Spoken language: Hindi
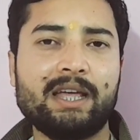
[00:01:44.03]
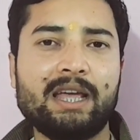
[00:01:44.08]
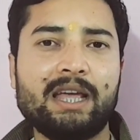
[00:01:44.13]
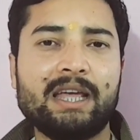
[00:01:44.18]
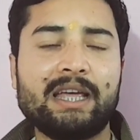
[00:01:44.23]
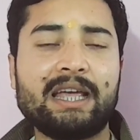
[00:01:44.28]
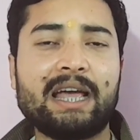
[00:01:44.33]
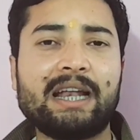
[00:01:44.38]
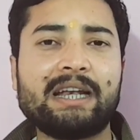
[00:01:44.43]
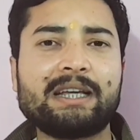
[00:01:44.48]

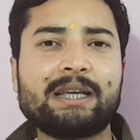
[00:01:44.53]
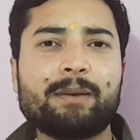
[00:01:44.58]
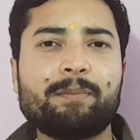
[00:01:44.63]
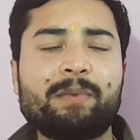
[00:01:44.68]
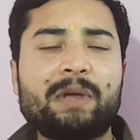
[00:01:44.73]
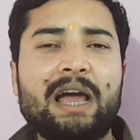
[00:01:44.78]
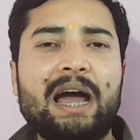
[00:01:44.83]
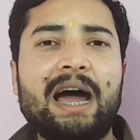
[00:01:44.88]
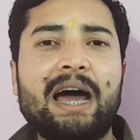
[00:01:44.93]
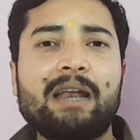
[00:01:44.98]
यानी कि
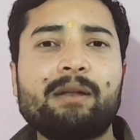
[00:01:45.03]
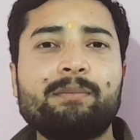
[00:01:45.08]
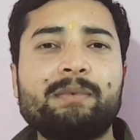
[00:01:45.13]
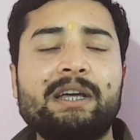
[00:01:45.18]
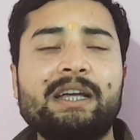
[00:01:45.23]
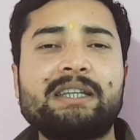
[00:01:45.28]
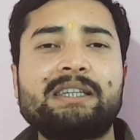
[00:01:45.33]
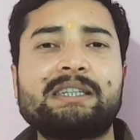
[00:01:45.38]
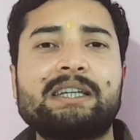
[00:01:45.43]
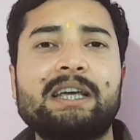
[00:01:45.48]
बिहार
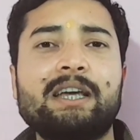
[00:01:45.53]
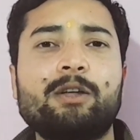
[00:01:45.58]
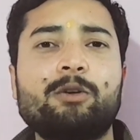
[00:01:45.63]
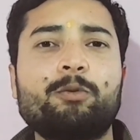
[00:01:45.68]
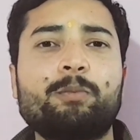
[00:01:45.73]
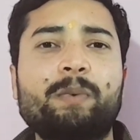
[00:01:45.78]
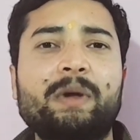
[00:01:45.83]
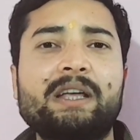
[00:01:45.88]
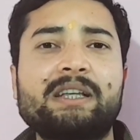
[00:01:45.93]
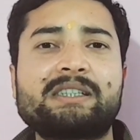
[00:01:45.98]
में छः
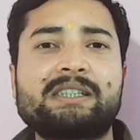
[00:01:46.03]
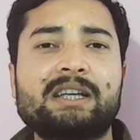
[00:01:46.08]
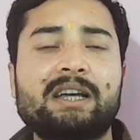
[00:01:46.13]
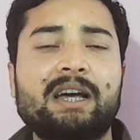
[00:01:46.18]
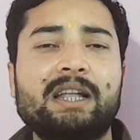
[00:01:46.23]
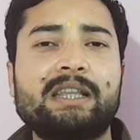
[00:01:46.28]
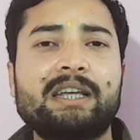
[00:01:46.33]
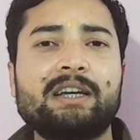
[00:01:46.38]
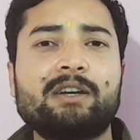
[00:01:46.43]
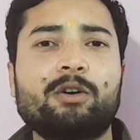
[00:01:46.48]
रुपये से
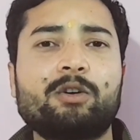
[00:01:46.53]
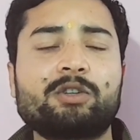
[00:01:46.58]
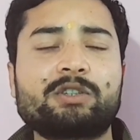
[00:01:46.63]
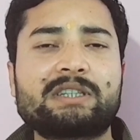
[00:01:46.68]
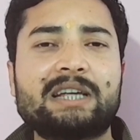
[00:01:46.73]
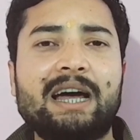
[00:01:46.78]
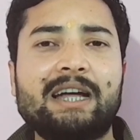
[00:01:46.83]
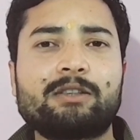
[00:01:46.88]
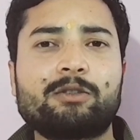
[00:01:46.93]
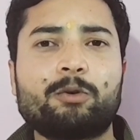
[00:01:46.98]
अधिक और
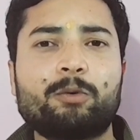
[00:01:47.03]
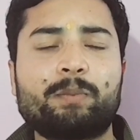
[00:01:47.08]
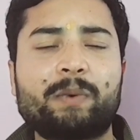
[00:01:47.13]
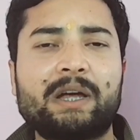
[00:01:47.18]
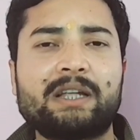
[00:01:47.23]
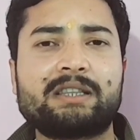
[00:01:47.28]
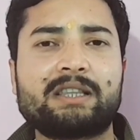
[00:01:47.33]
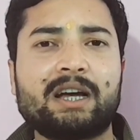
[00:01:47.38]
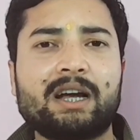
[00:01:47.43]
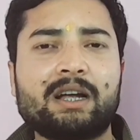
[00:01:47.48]
सात
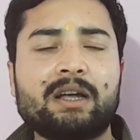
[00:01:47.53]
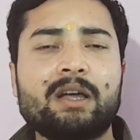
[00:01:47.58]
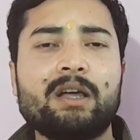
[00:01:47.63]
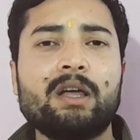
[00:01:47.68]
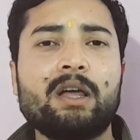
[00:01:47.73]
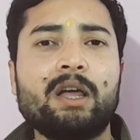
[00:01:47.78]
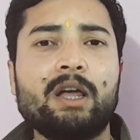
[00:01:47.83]
रुपये तक